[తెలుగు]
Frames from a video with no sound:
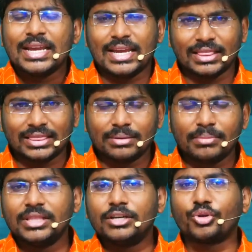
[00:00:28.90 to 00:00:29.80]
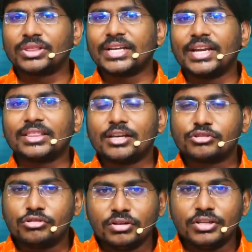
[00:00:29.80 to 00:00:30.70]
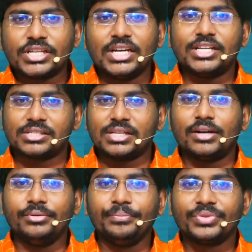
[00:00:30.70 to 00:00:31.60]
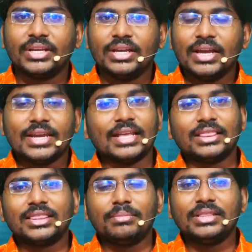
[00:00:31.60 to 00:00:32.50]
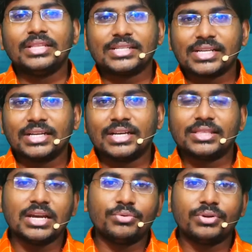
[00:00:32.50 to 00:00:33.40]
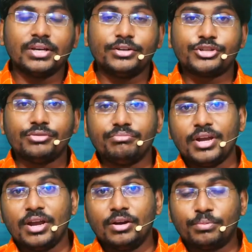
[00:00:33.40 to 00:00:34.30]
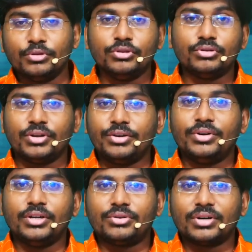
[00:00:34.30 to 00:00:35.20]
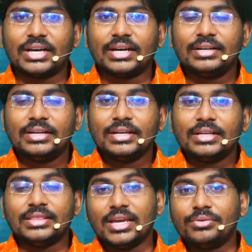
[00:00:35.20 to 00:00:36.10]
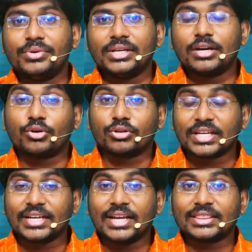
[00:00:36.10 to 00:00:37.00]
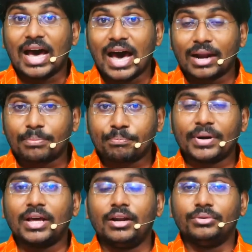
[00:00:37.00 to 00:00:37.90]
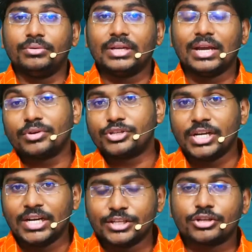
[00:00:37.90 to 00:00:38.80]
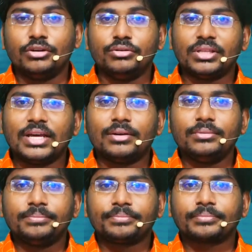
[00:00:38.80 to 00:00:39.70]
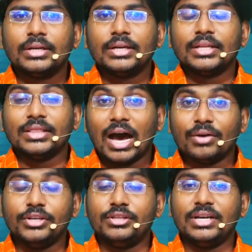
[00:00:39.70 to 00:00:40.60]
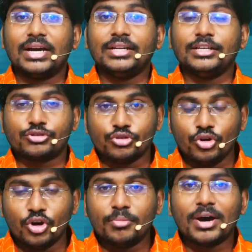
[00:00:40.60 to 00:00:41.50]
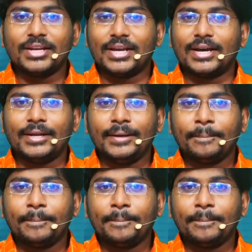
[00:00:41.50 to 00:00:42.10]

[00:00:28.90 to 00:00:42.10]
ఎంతమంది కృతజ్ఞతాస్థుతులు చెల్లిస్తున్నారు ఎంతమంది నిజంగా దేవుడి దగ్గర నుంచి మేలు పొందుకొని ఉండి కూడా దేవునికి కృతజ్ఞత అర్పణలు ఎవరు చెల్లించగలుగుతున్నారు దావీదు గాని సులోమాన్ గాని